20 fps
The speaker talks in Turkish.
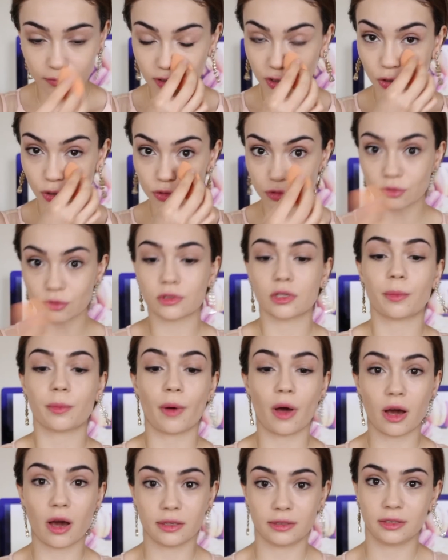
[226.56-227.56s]
gördüğünüz gibi
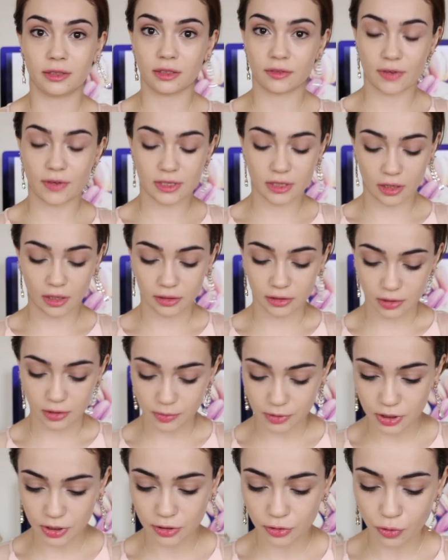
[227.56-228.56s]
aydınlık ve sağlıklı
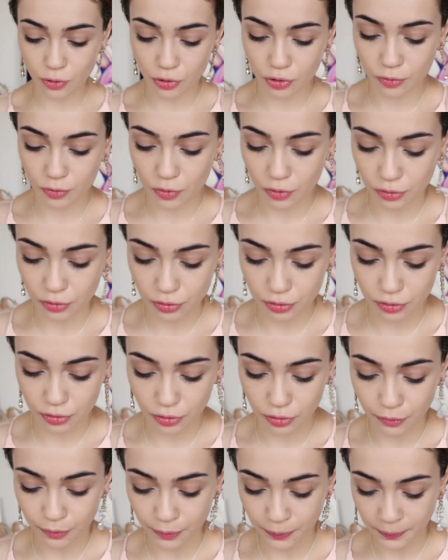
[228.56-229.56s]
bir cilt görünümü
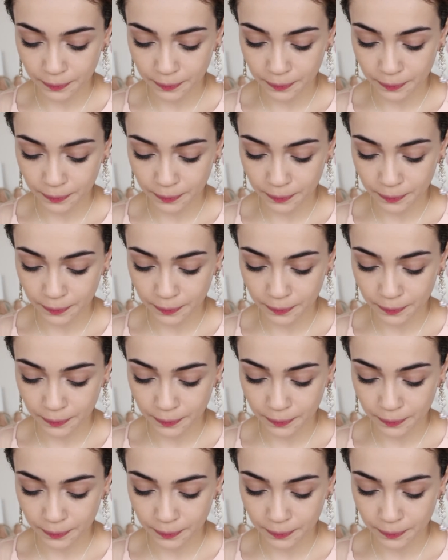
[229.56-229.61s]
oluştu.